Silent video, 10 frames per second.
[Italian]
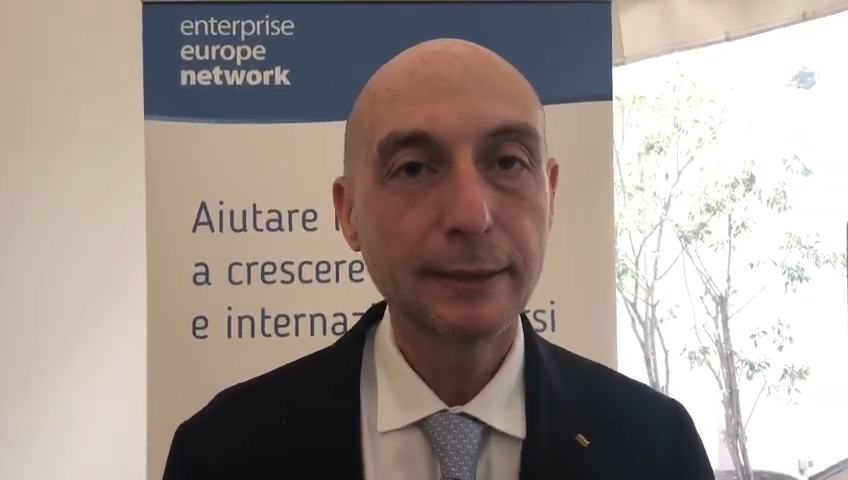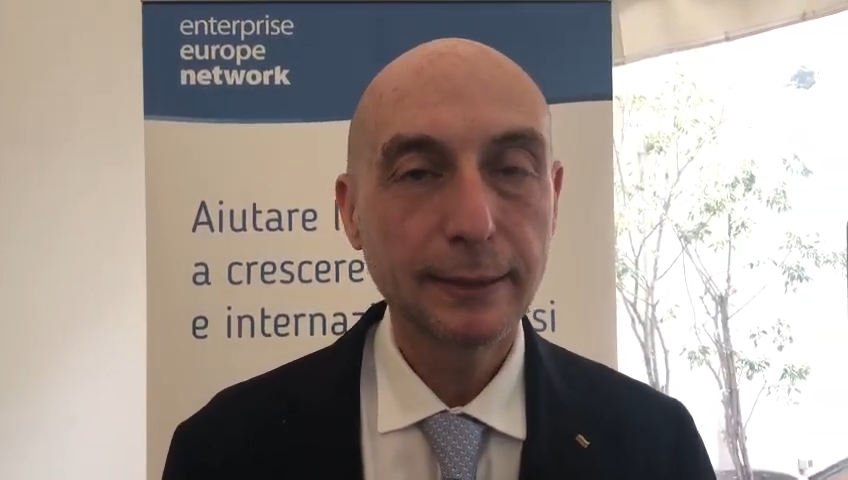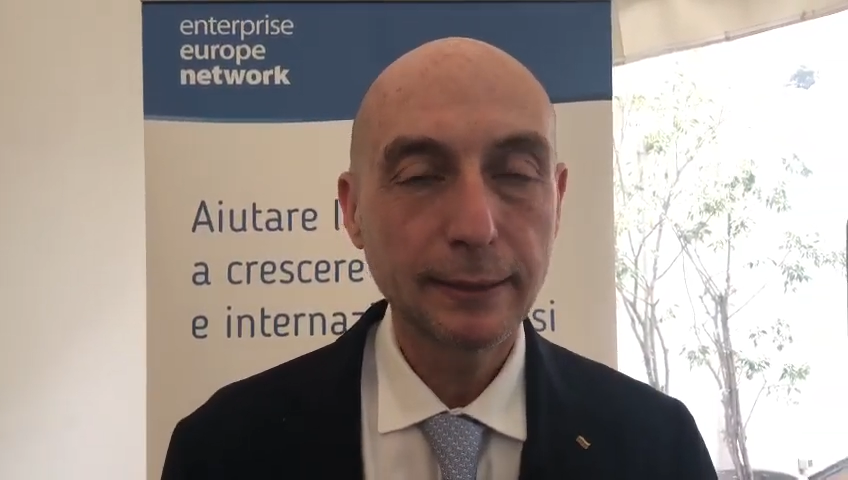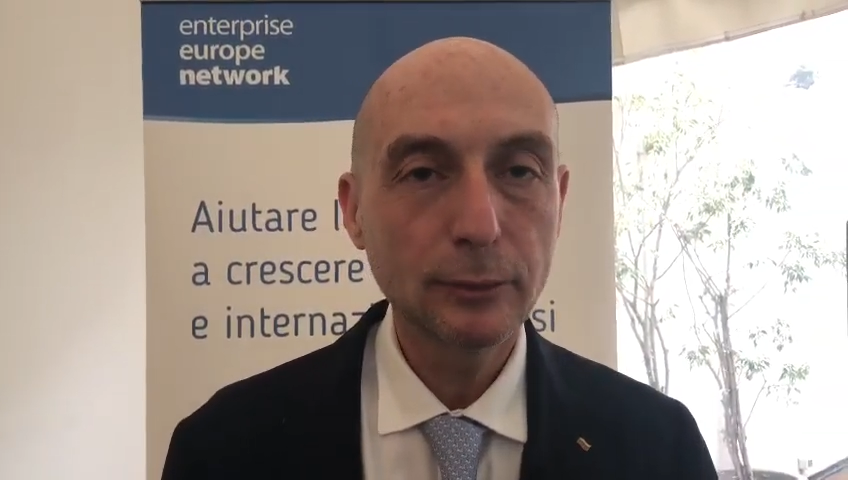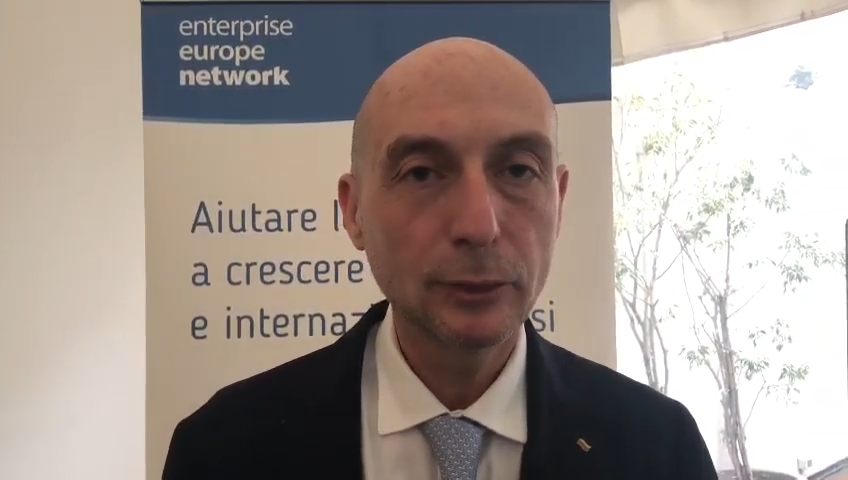
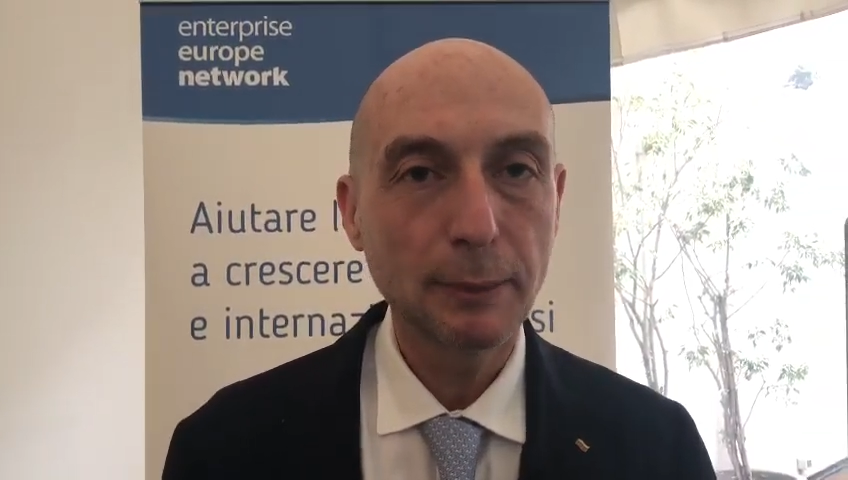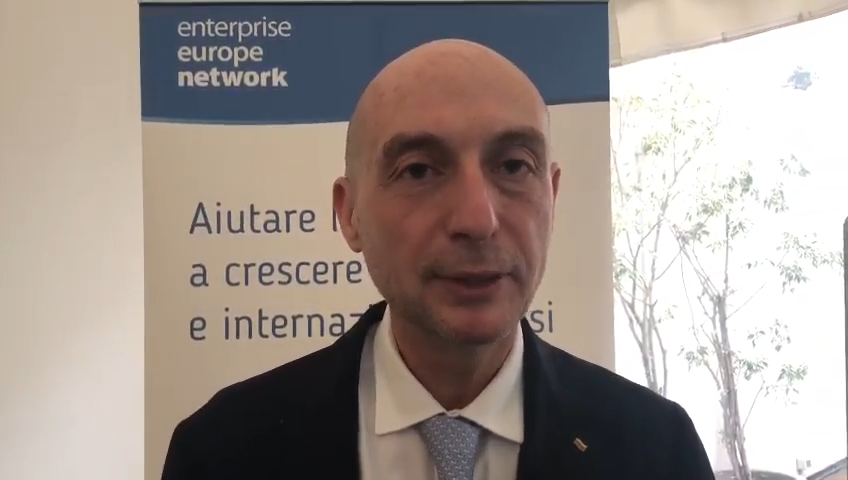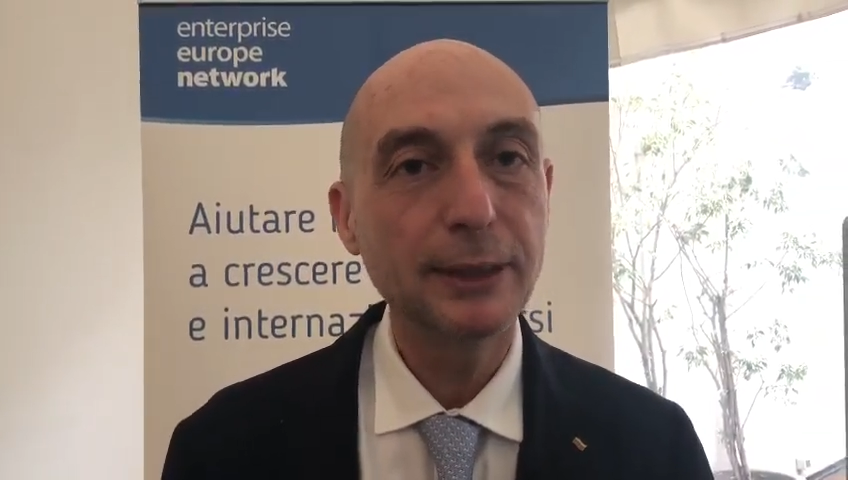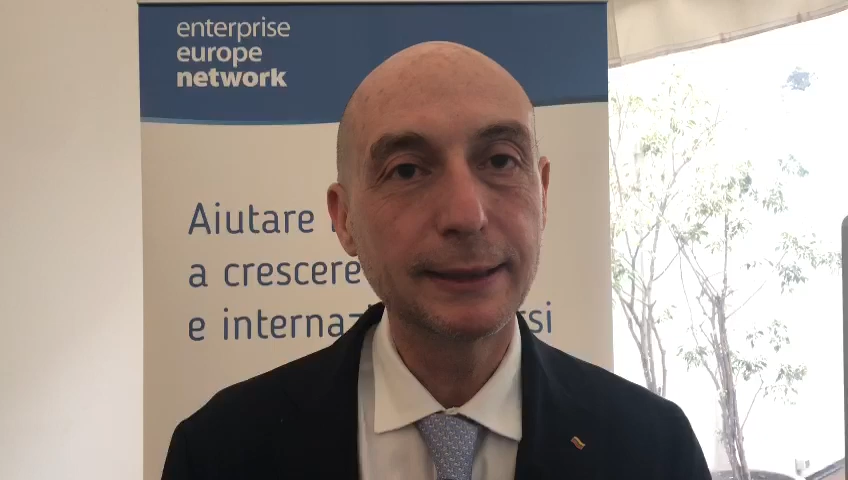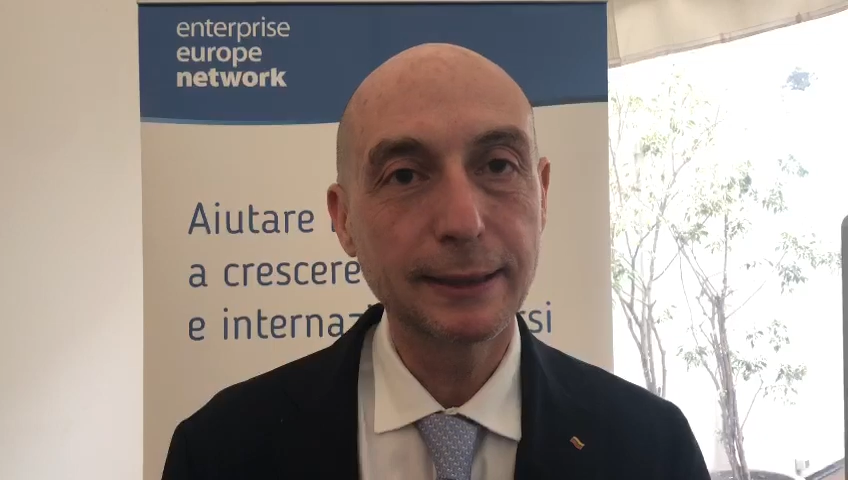tanto di
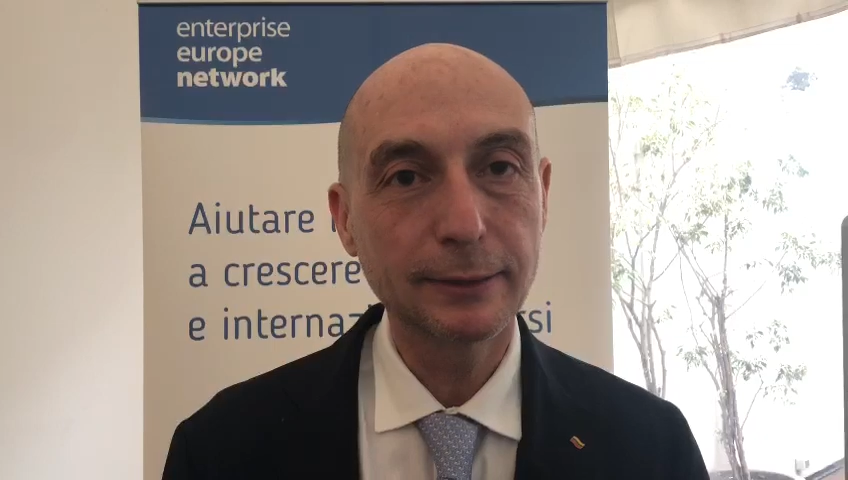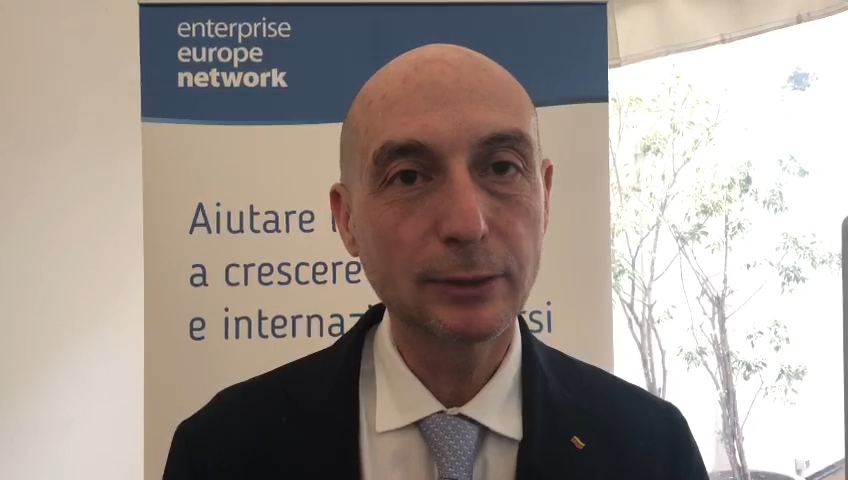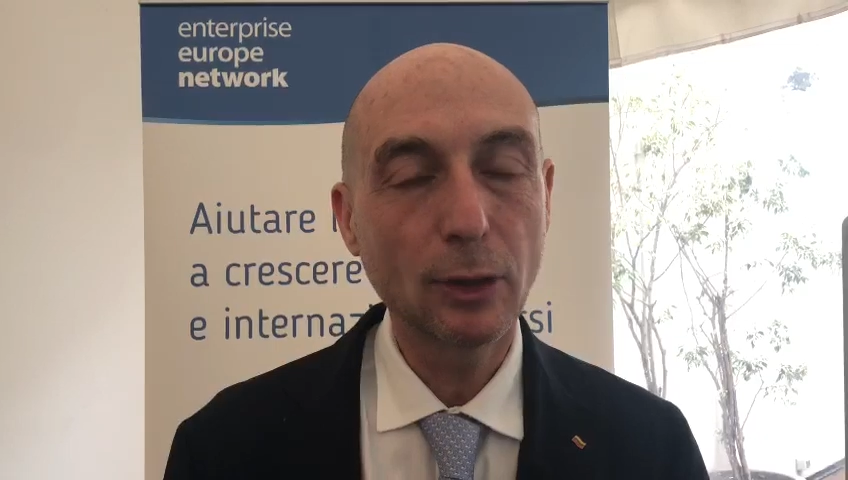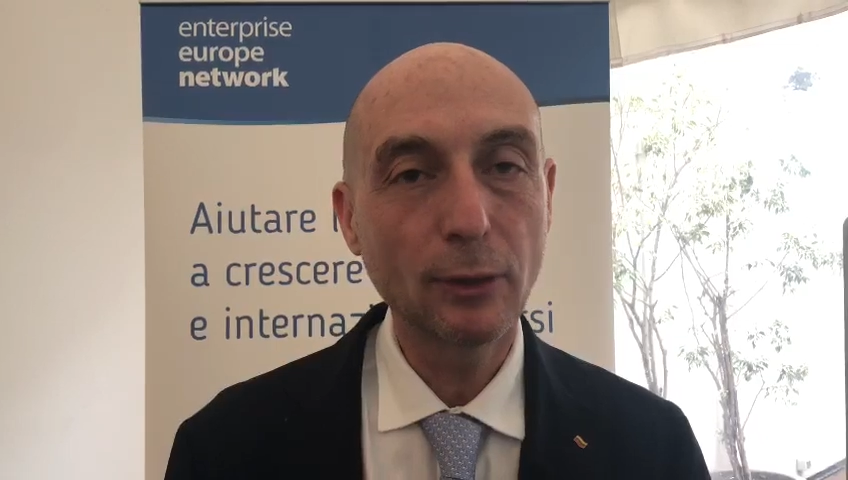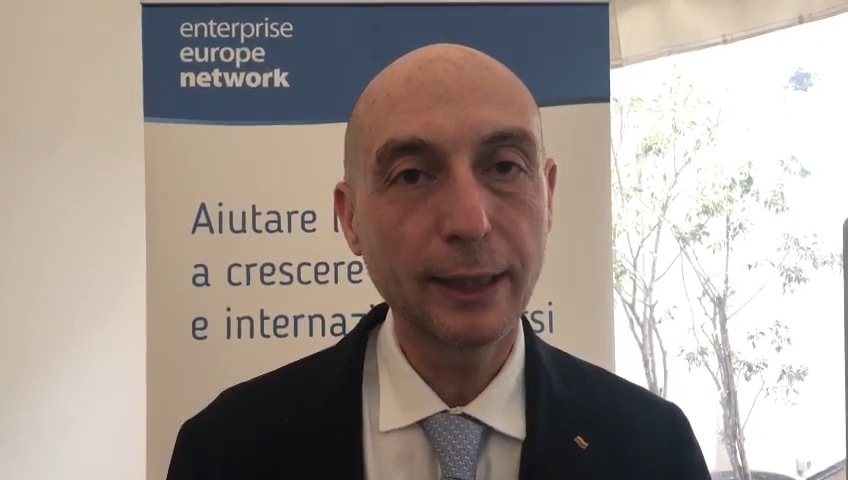amicizia
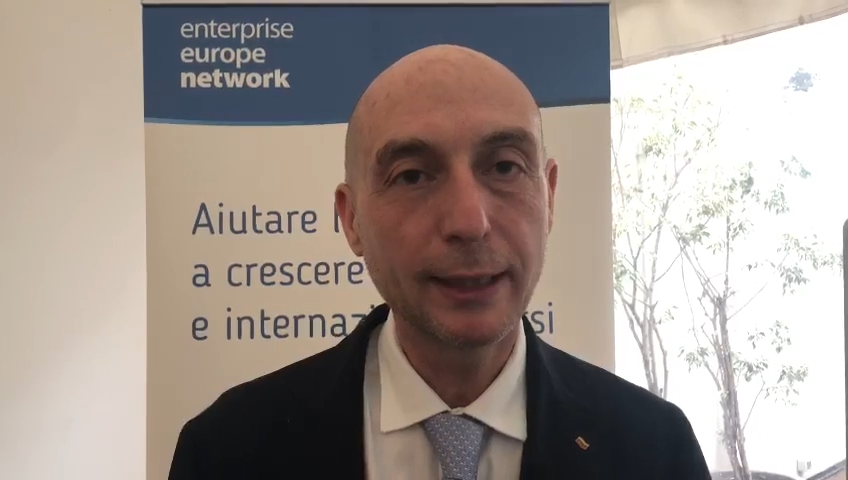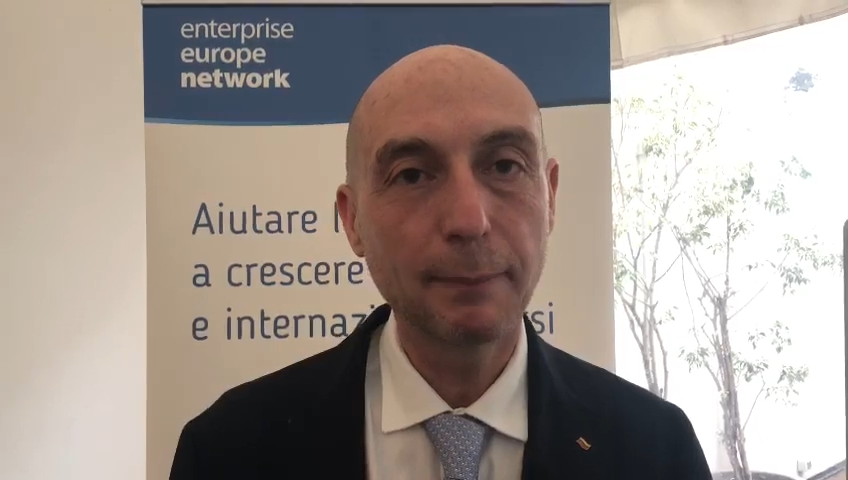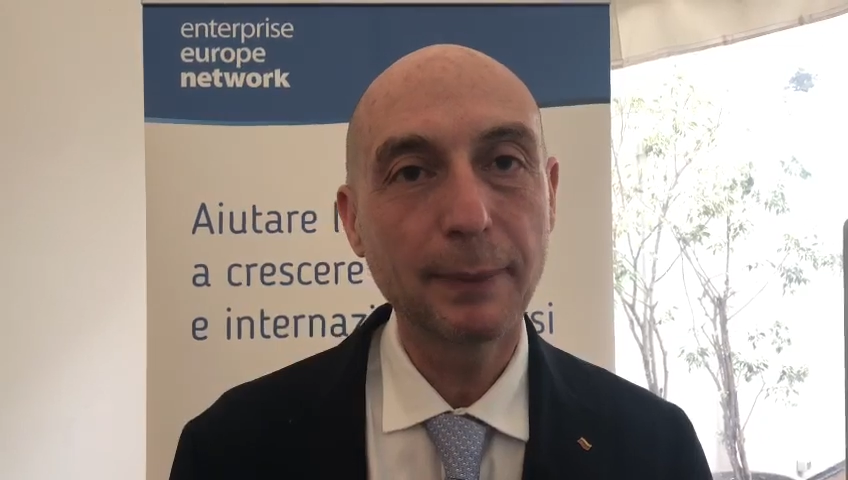storica,